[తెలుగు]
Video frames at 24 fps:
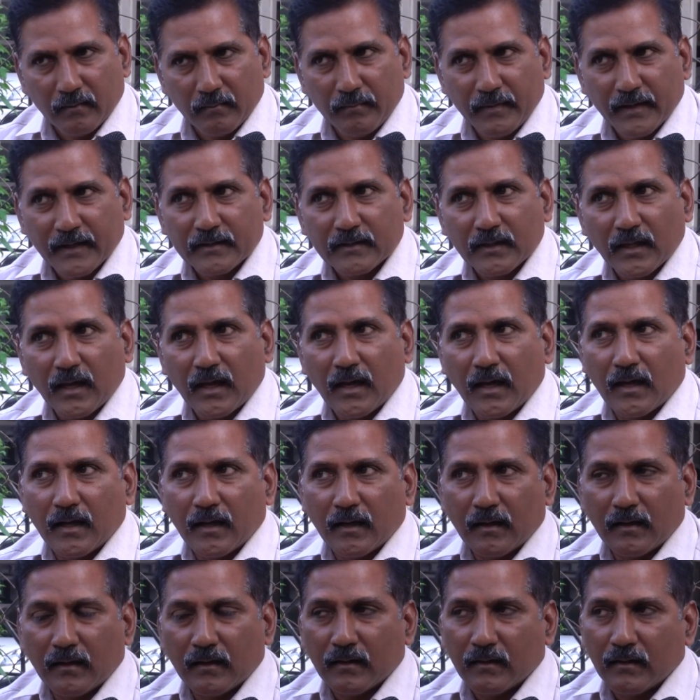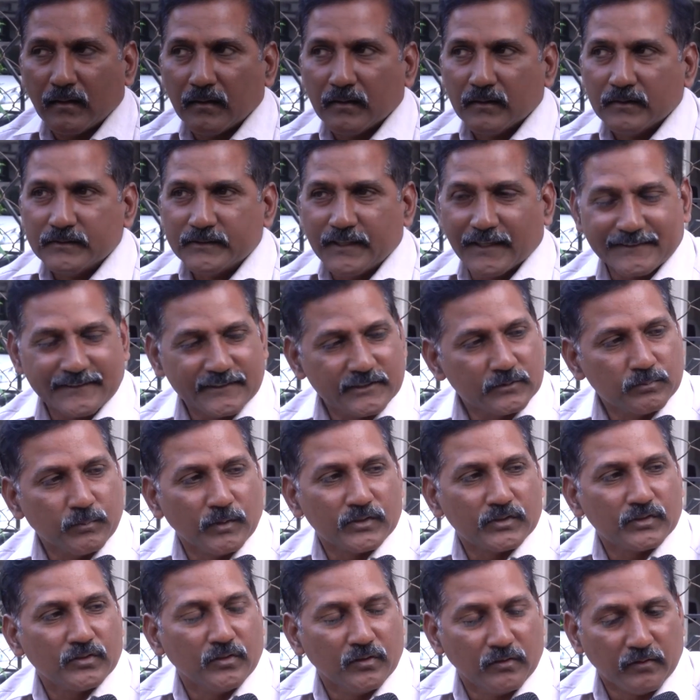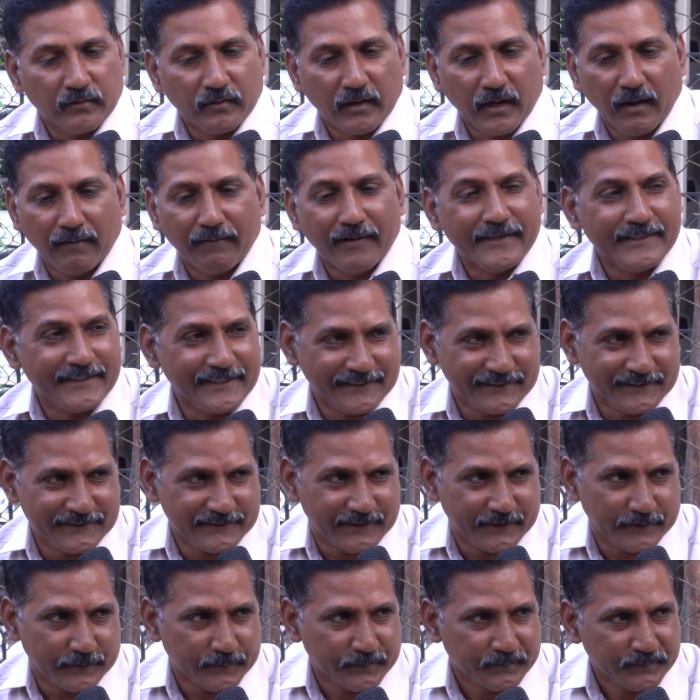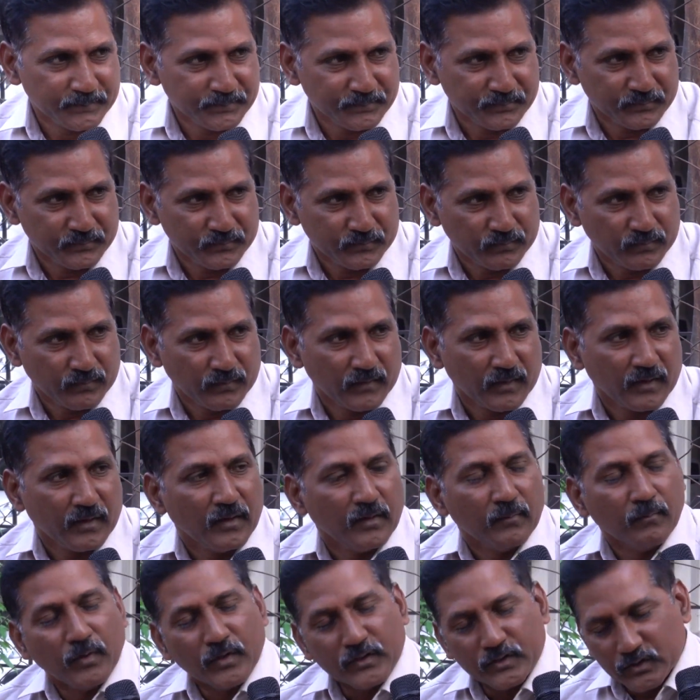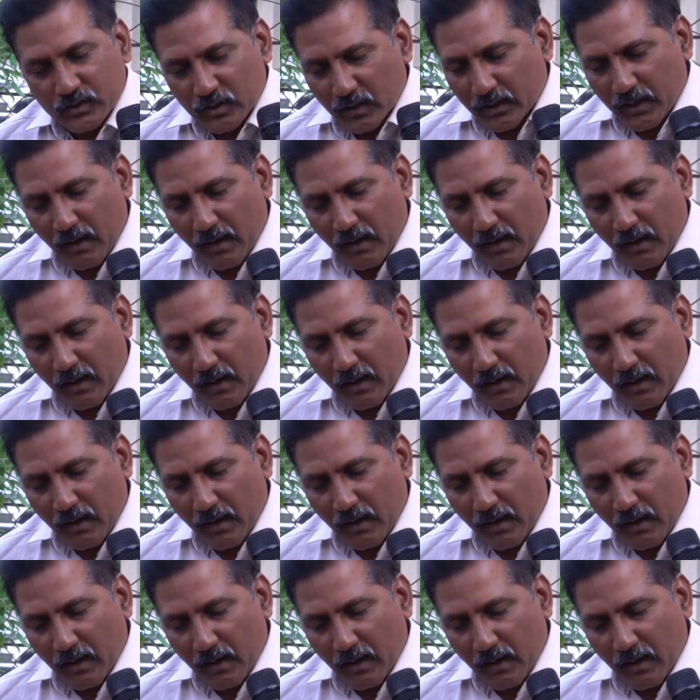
మిగతా సెక్షన్స్ మొత్తం అవాయిడ్ చేసేసాడు మొత్తం